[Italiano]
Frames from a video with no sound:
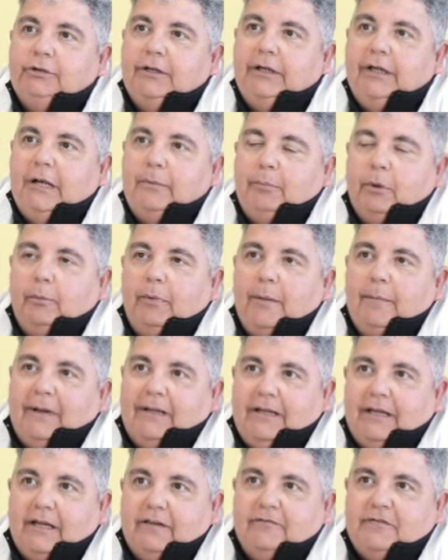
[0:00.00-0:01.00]
delle
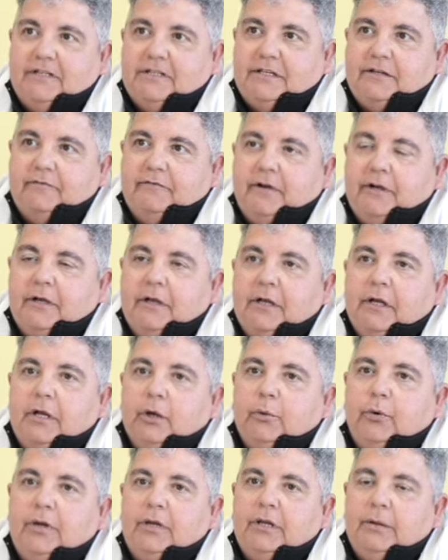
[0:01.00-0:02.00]
problematiche visive
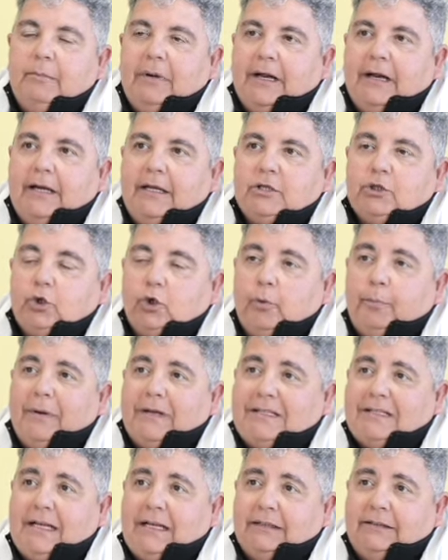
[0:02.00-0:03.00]
quindi magari sono
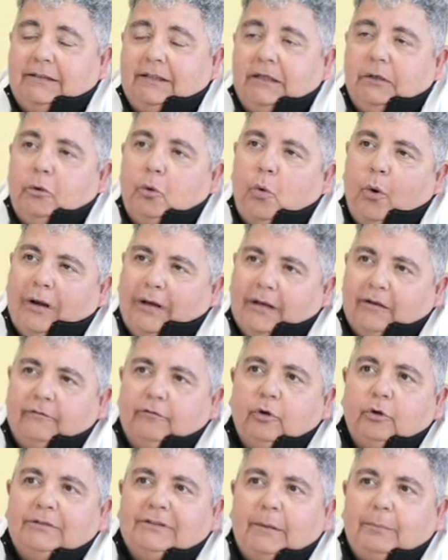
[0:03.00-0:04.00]
passati qualche
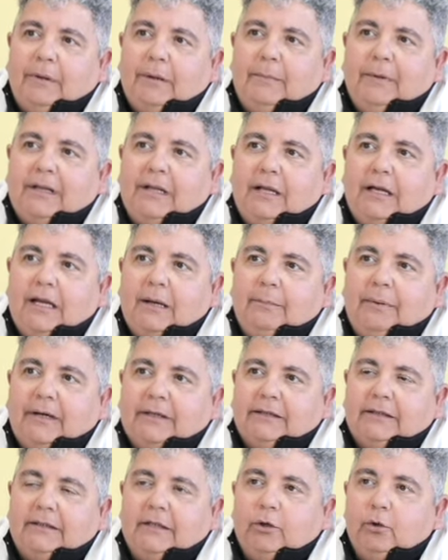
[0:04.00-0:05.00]
volta prima dalla
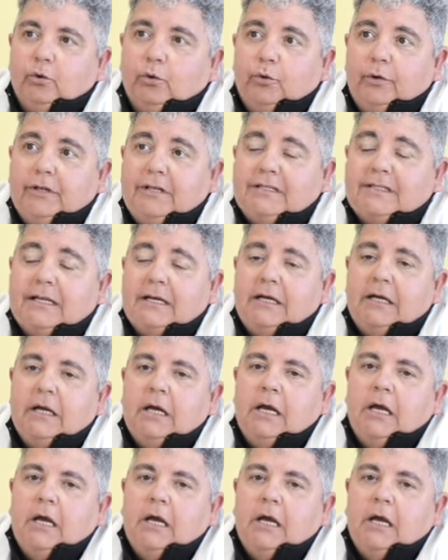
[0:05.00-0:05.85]
parte dell'oculista,